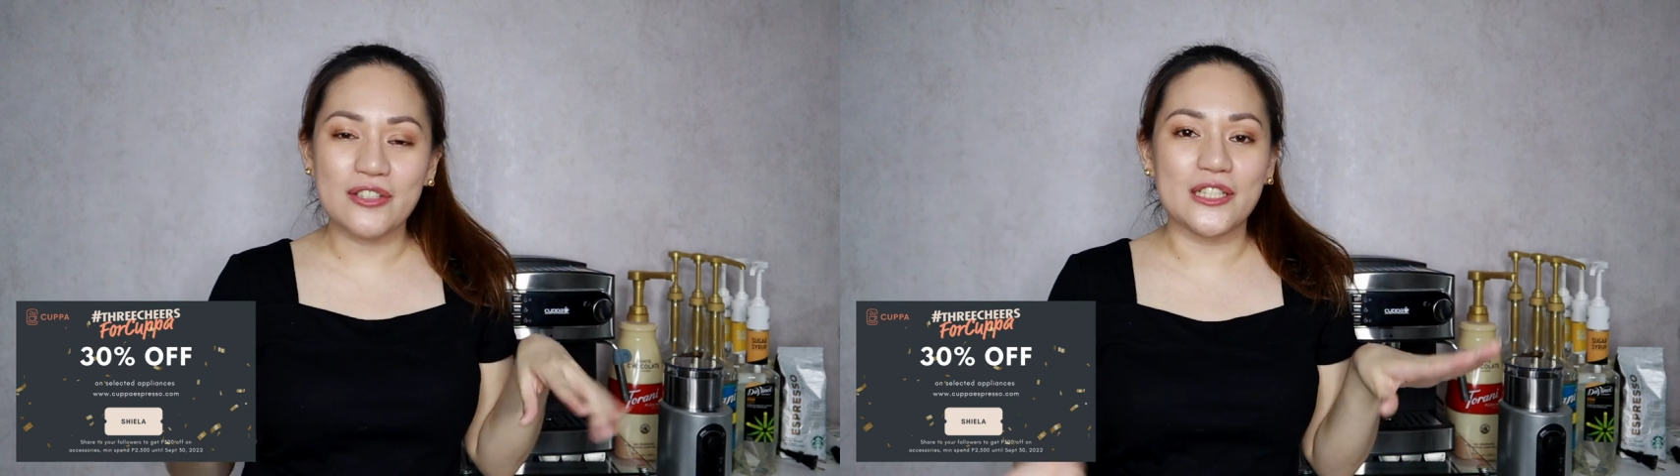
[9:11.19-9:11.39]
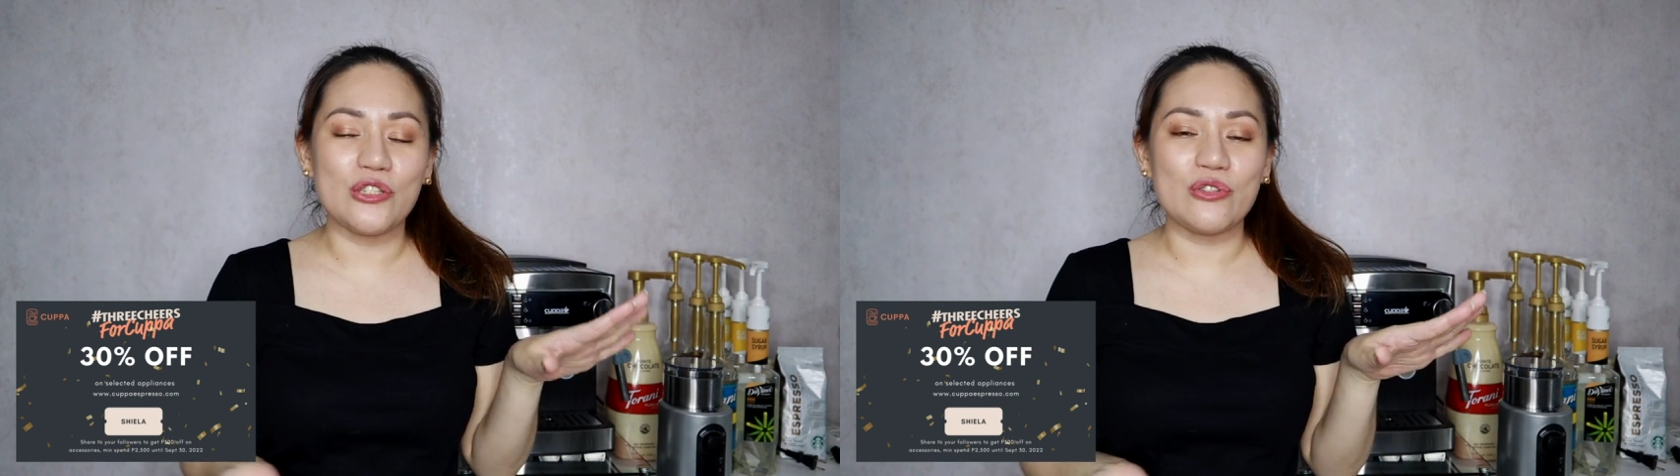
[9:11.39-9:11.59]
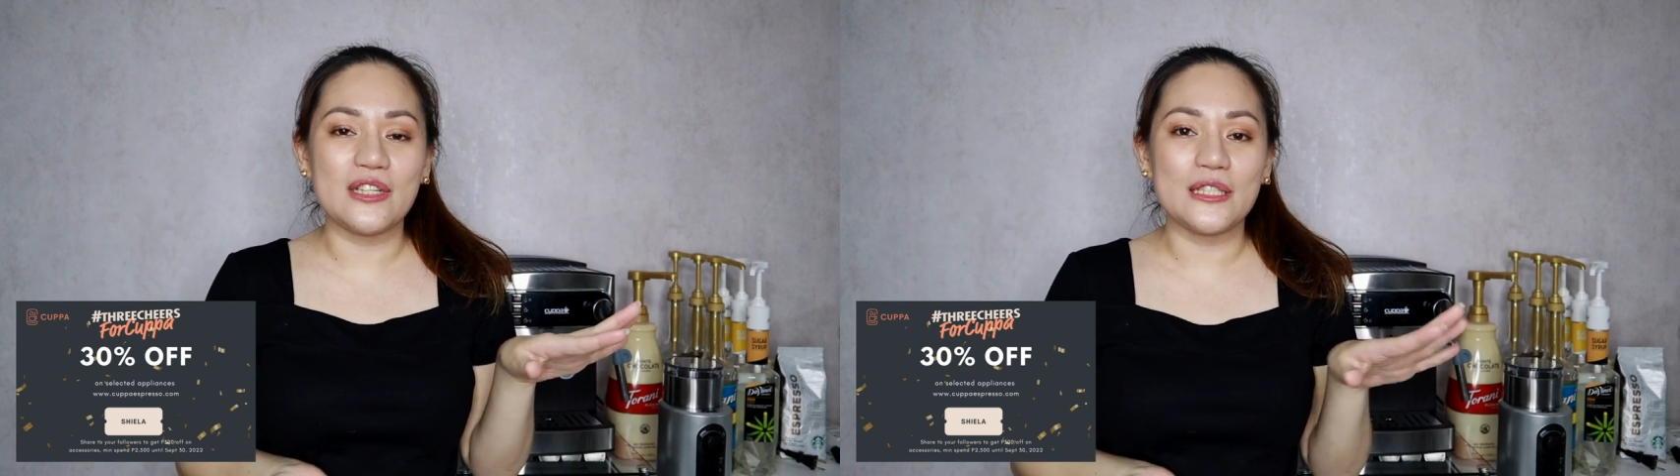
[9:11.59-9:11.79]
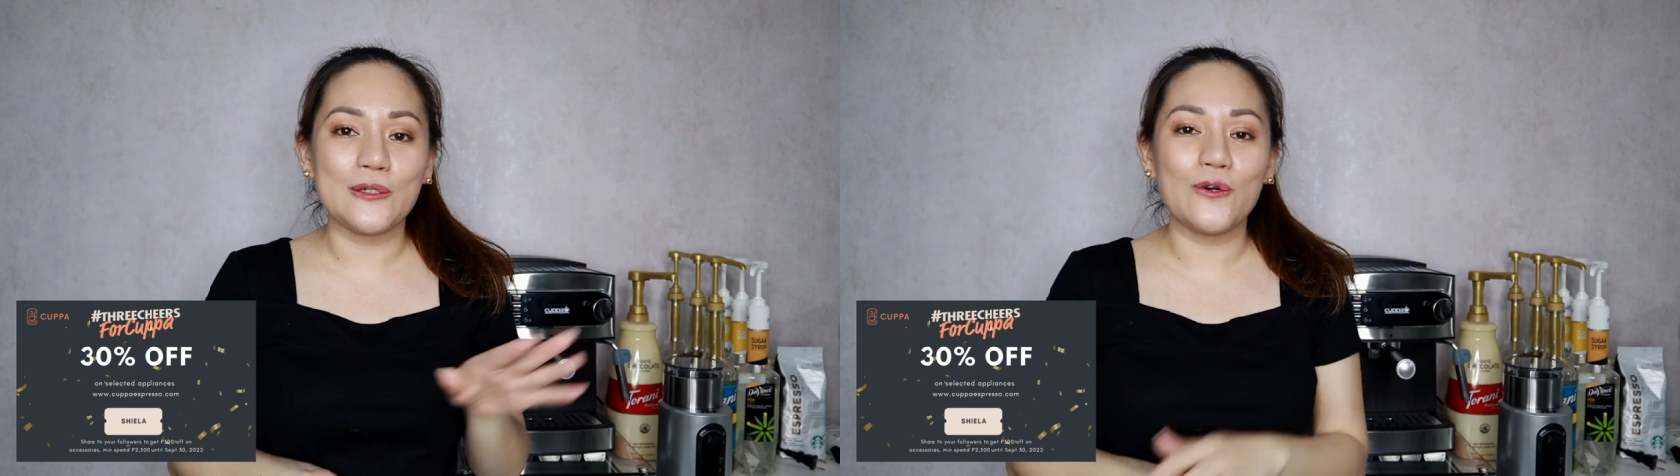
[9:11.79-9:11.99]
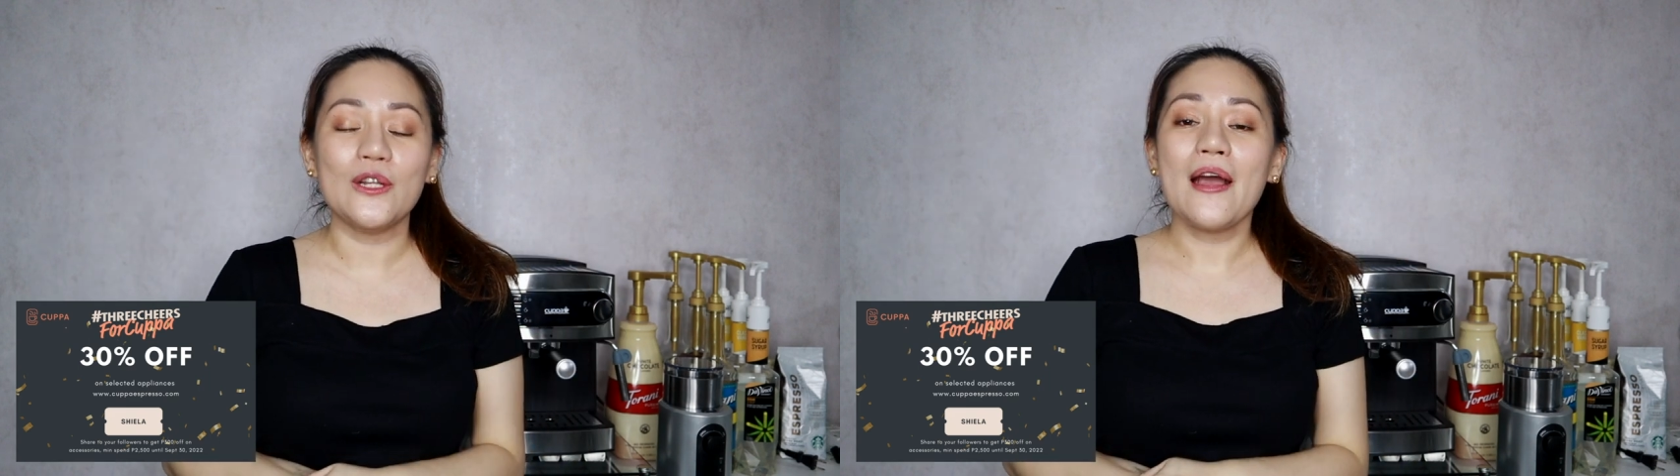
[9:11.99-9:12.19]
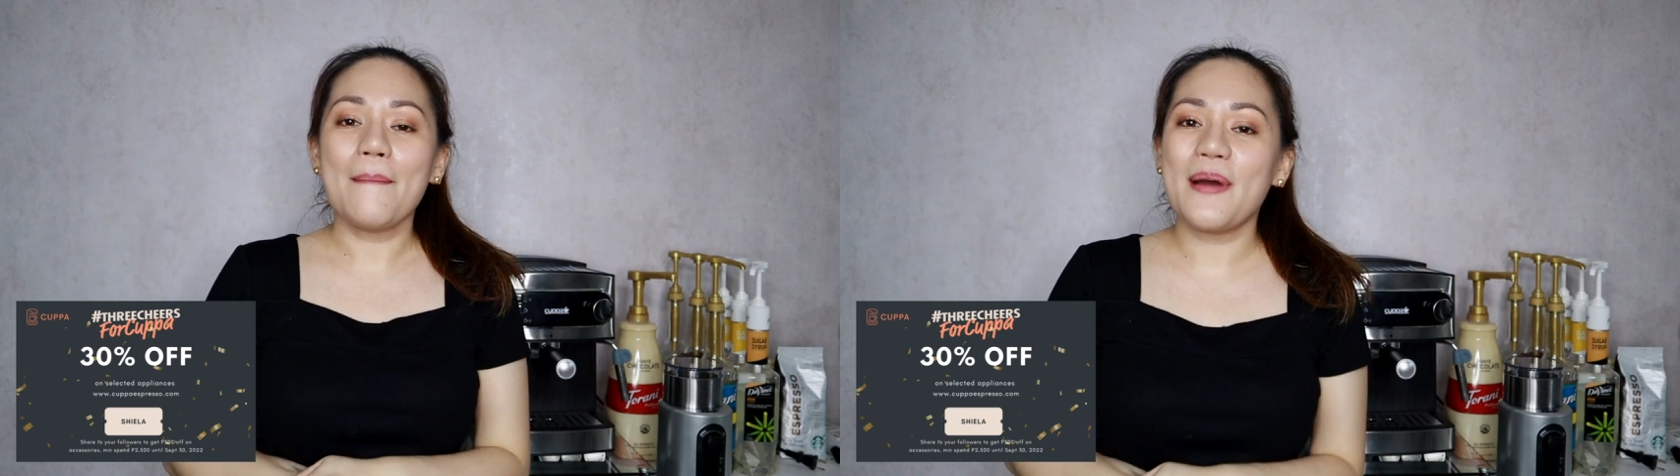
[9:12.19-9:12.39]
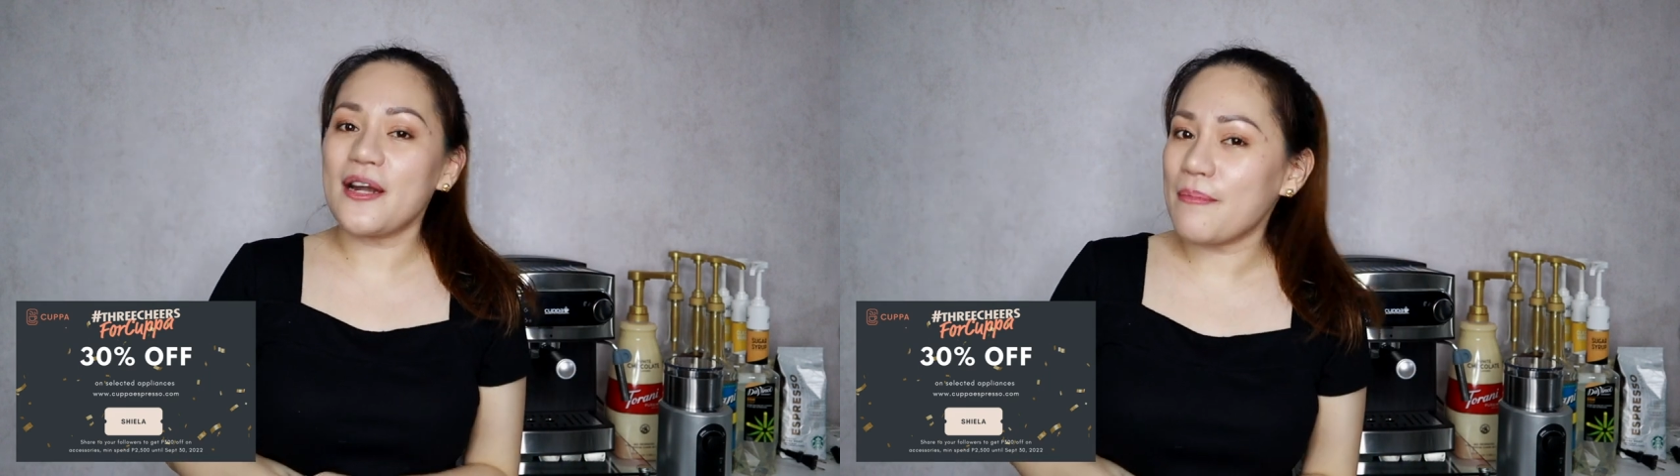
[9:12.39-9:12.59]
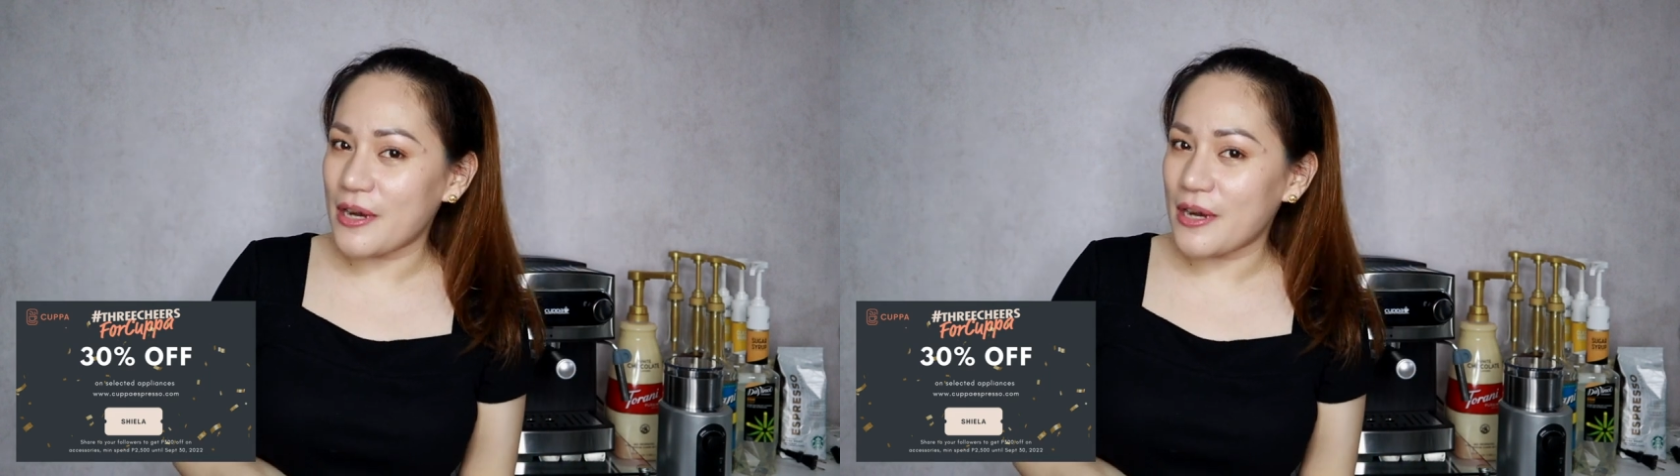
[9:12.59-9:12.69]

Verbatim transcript: you can use that code para